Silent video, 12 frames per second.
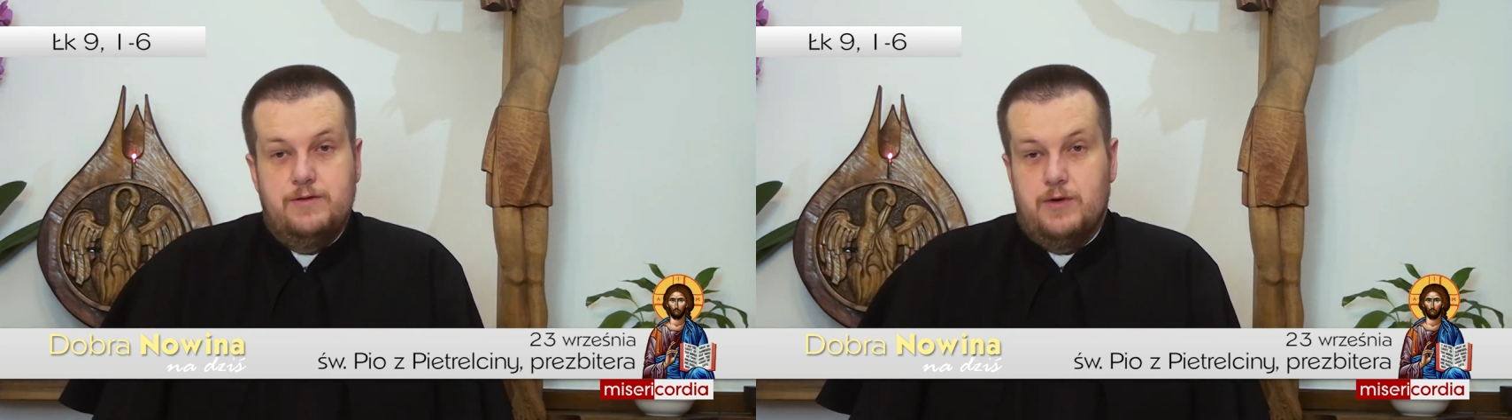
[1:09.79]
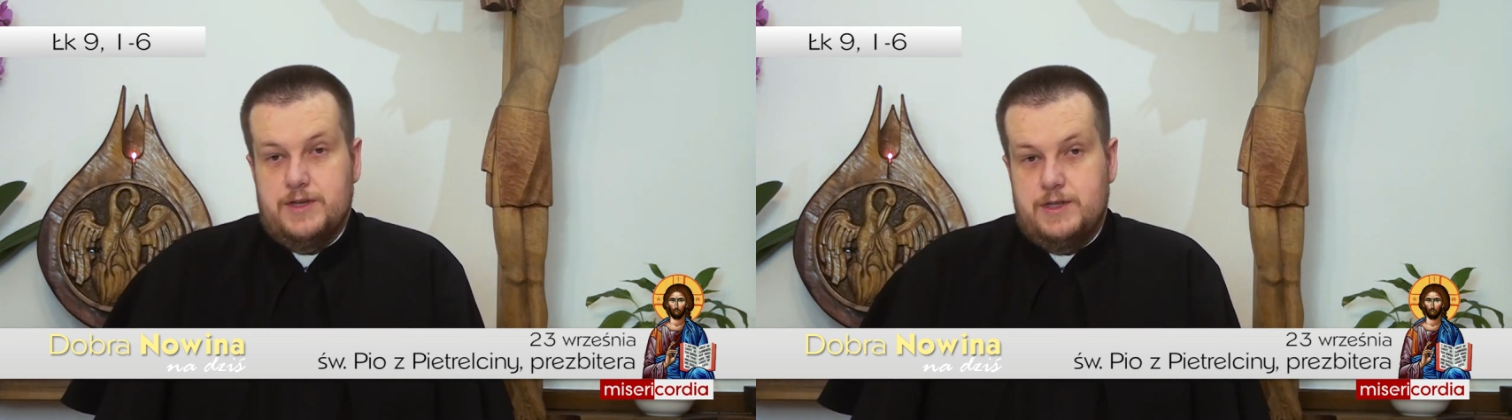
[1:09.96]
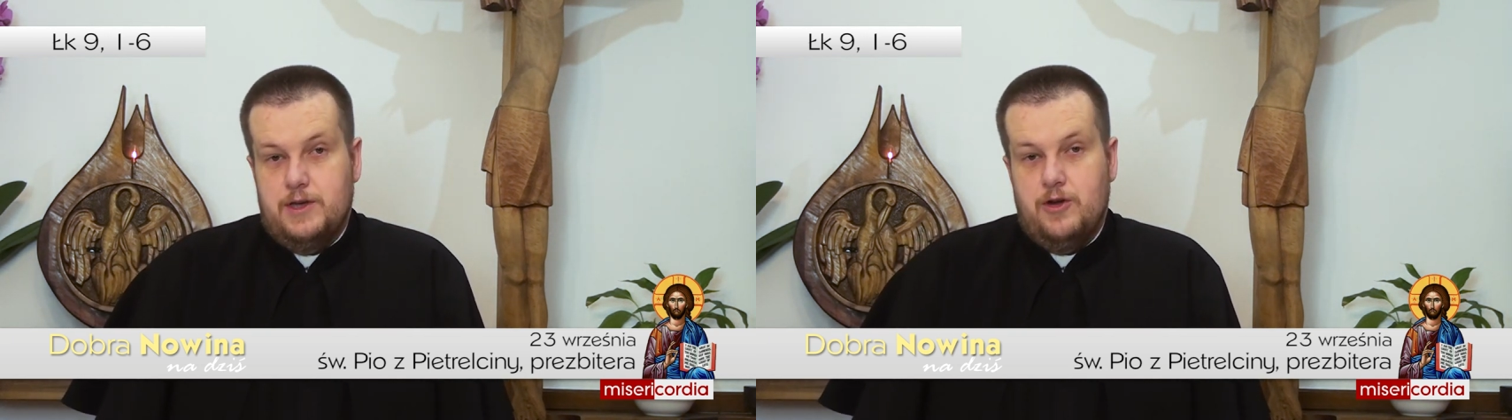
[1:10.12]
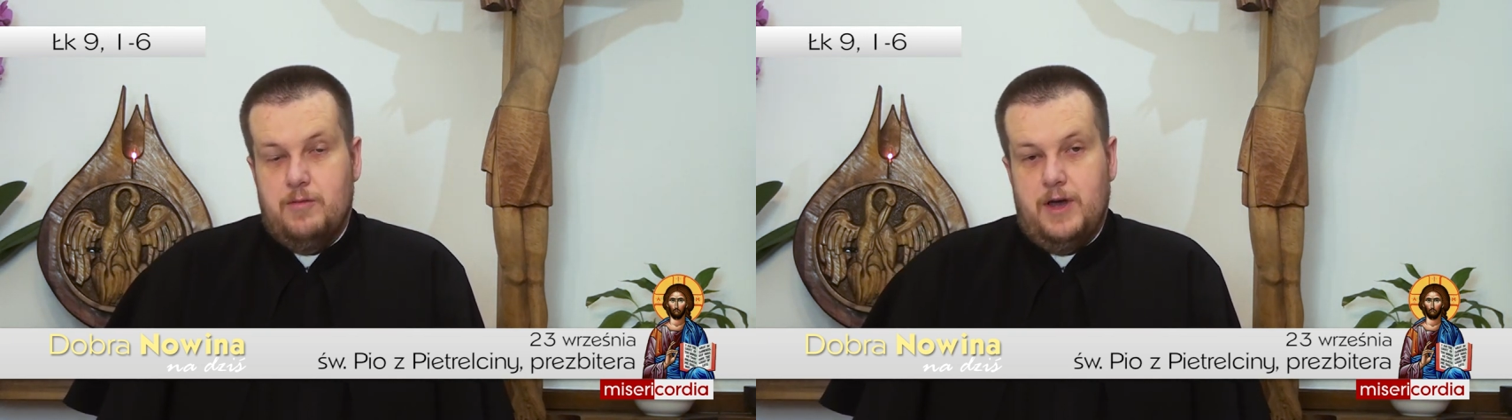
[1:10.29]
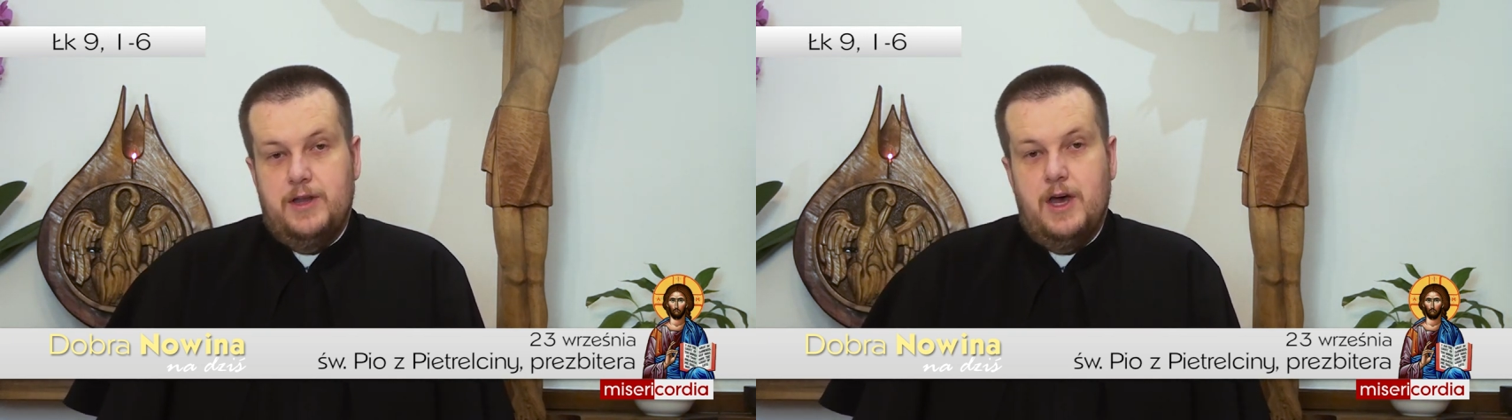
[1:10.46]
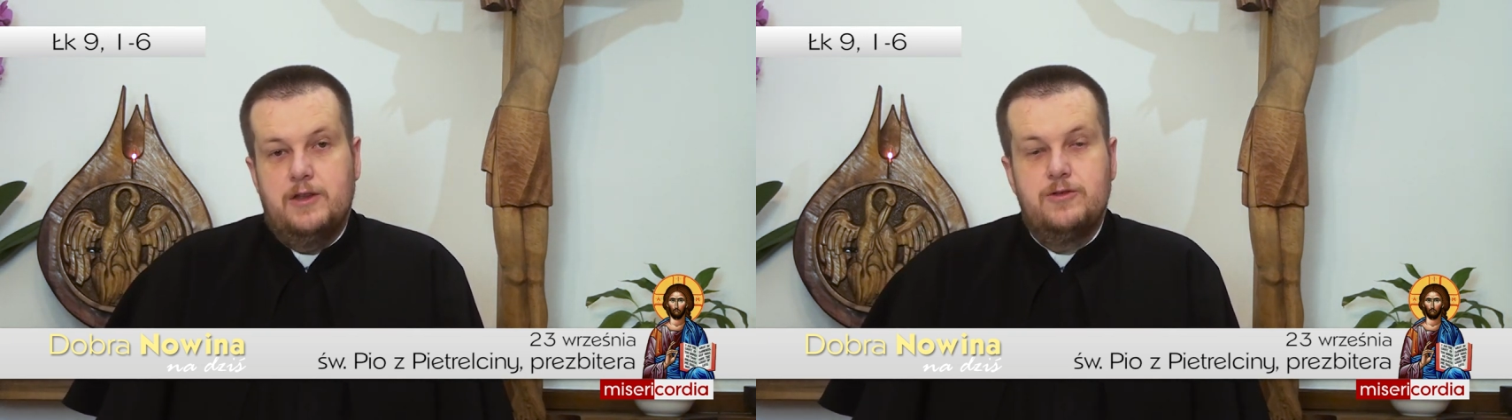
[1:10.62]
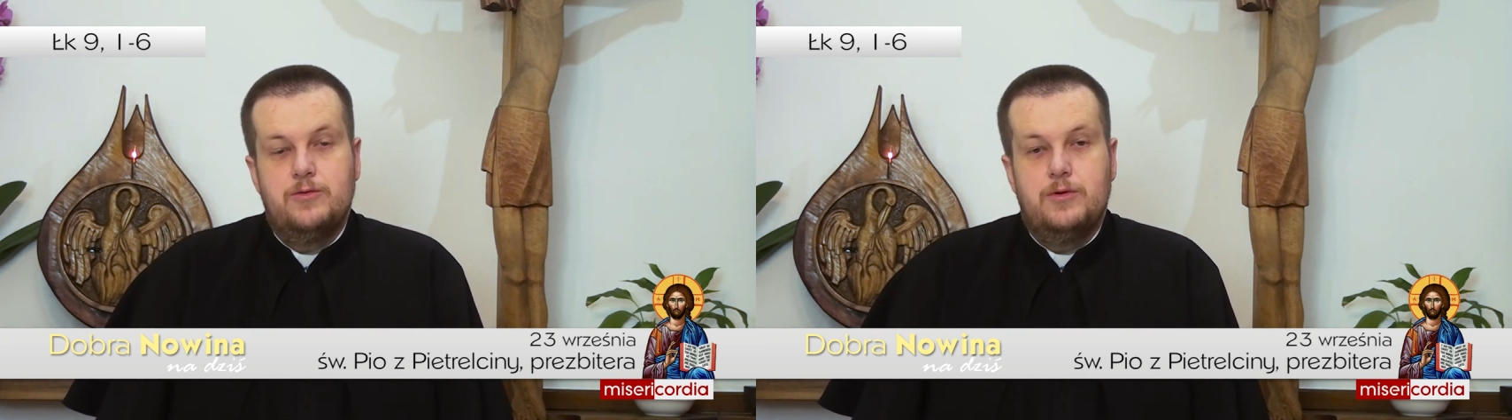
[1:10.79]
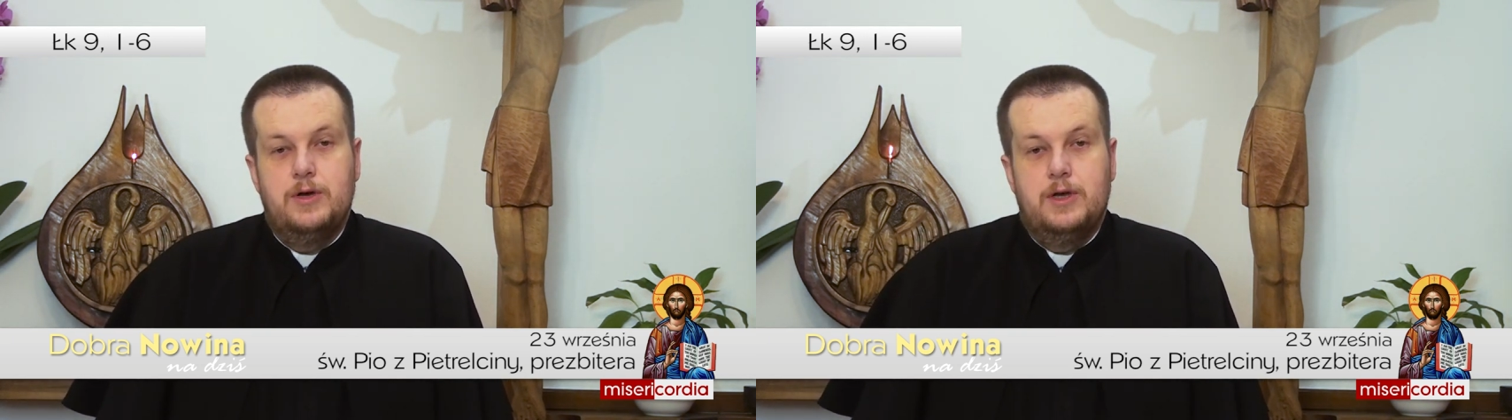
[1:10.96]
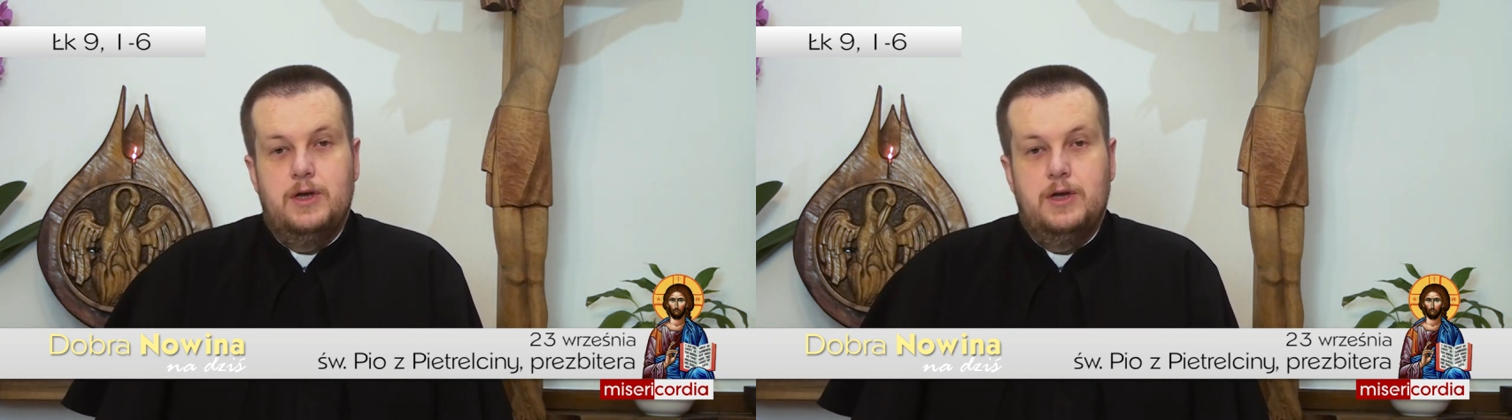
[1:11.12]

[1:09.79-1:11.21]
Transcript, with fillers: własnego mandatu,